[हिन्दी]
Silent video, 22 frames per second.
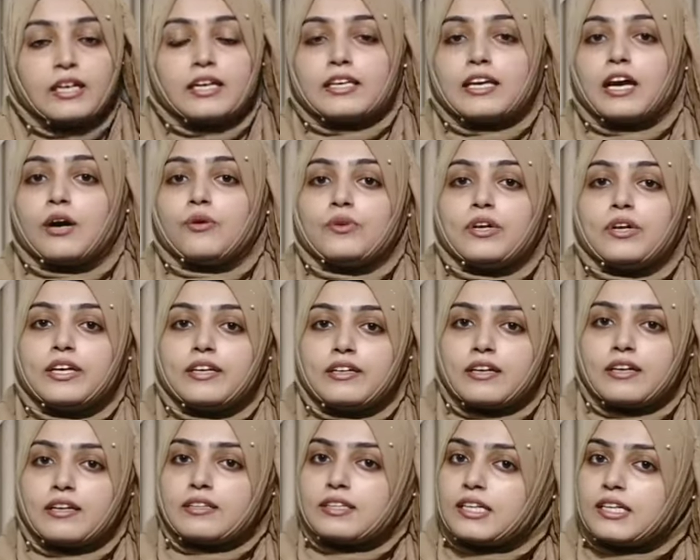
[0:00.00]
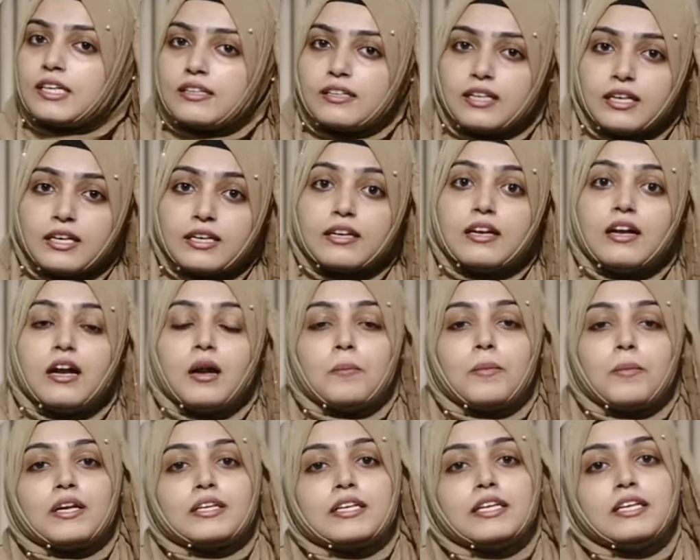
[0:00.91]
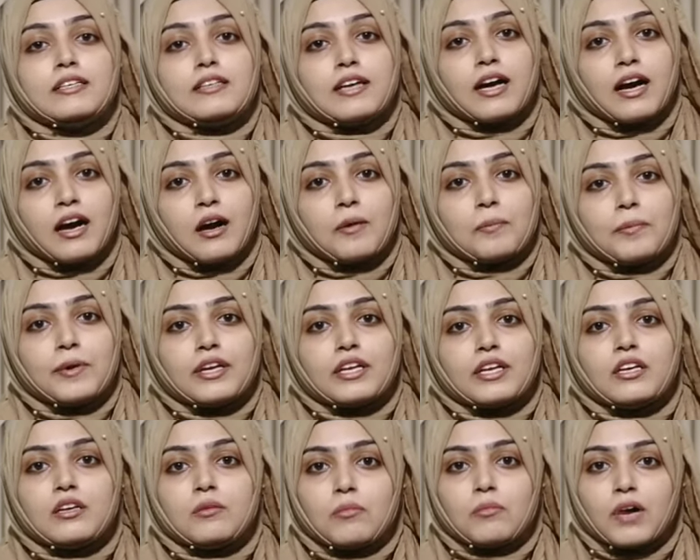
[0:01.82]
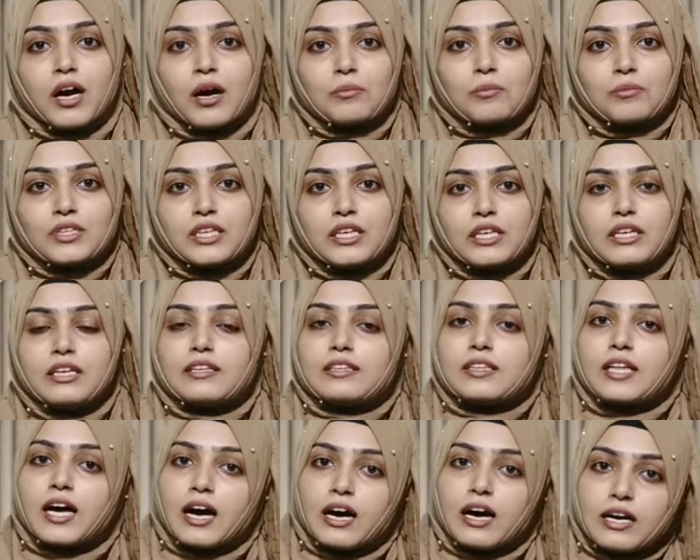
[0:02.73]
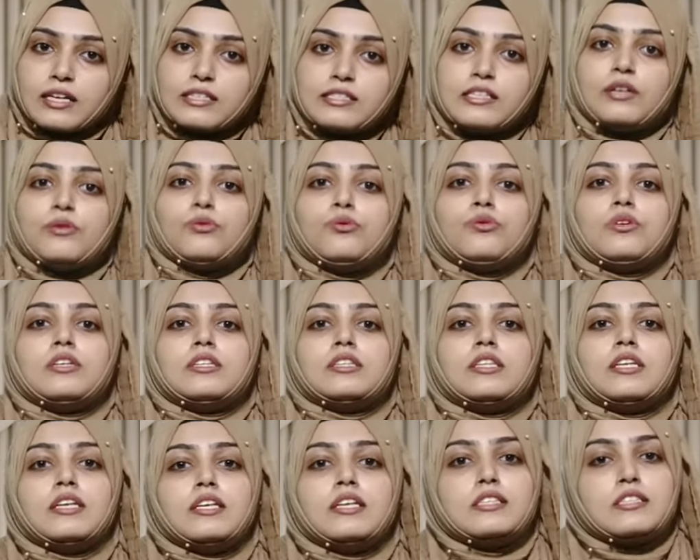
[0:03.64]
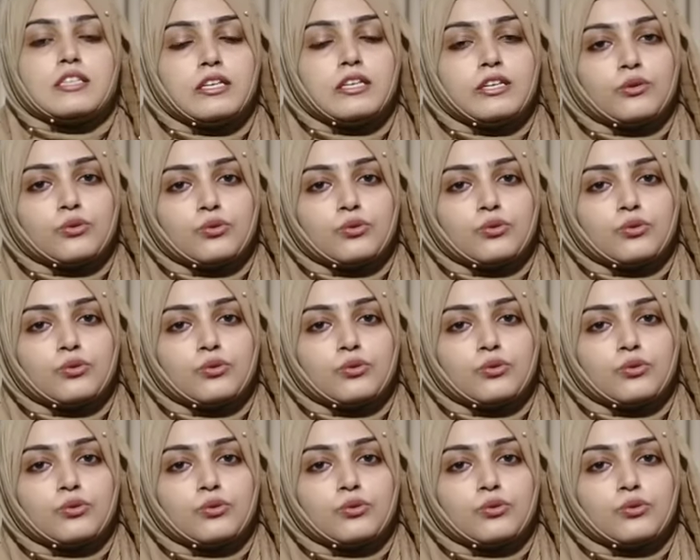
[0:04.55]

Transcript: क्या उन्हें डर था नहीं बल्कि यहाँ पर इमाम की इताअत ज़रूरी थी इसलिए